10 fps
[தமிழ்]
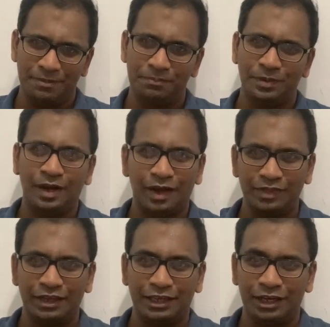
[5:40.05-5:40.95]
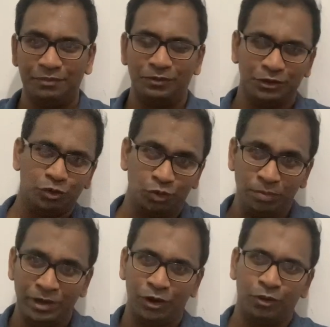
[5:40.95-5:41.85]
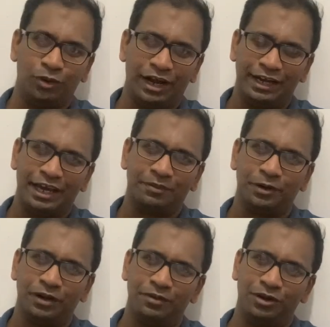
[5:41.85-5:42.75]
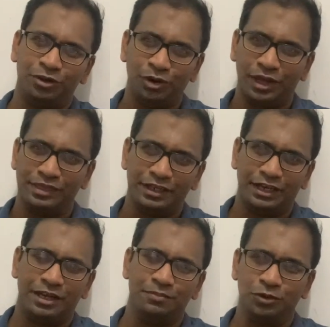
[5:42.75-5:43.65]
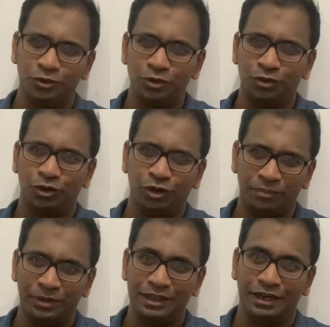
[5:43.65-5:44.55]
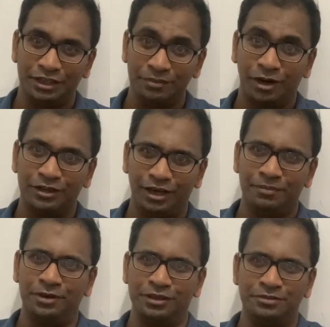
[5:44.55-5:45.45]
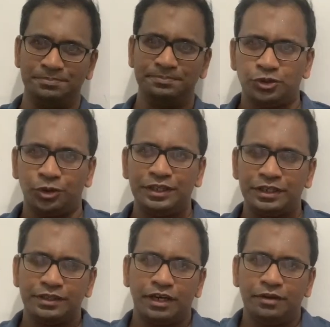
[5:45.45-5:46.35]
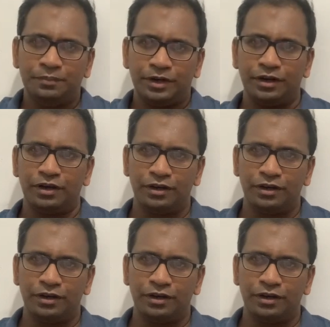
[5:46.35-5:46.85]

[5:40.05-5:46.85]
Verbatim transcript: எப்போ அந்த கிருமி வந்து உண்மையாக அவங்கள அட்டாக் பண்ண வருதோ அந்த டைமுக்கு உங்களோட உடம்பை அதிலேருந்து பாதுகாப்பாங்க ஸோ இதுக்கு தான் இப்போ